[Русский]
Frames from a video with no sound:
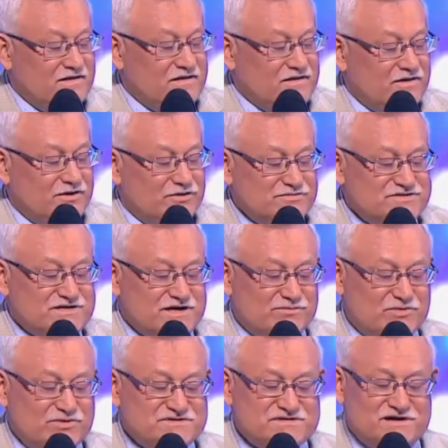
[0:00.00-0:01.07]
Люся,
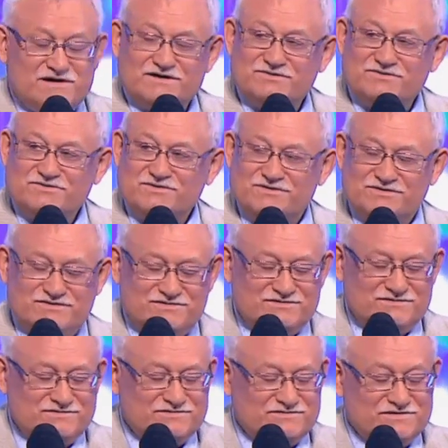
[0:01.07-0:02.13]
мой золотой.
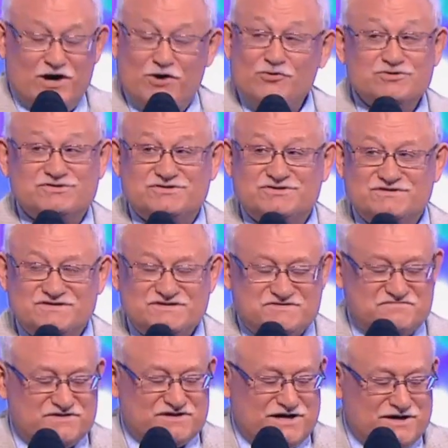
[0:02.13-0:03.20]
Я очень
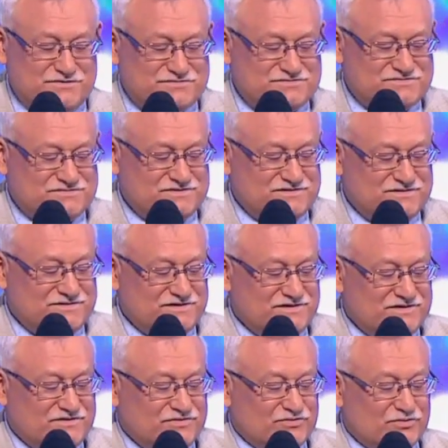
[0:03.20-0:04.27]
извиняюсь,
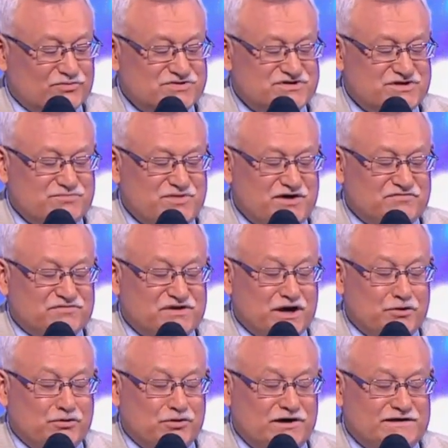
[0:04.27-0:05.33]
но у себя в
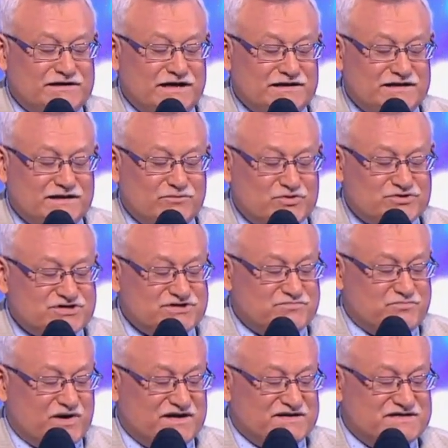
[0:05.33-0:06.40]
декольте ты можешь
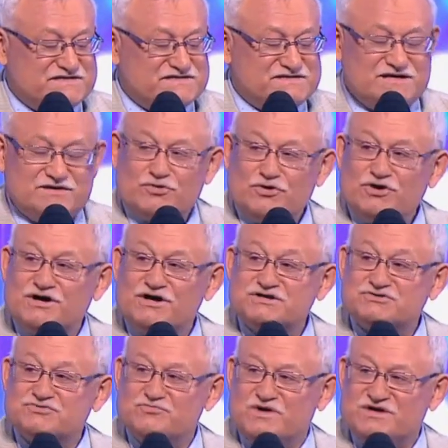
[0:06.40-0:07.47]
пронести только
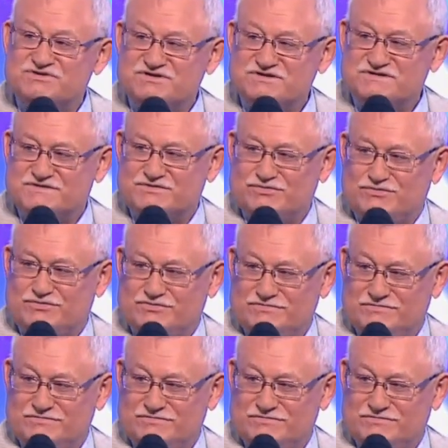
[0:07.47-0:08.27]
зубочистку.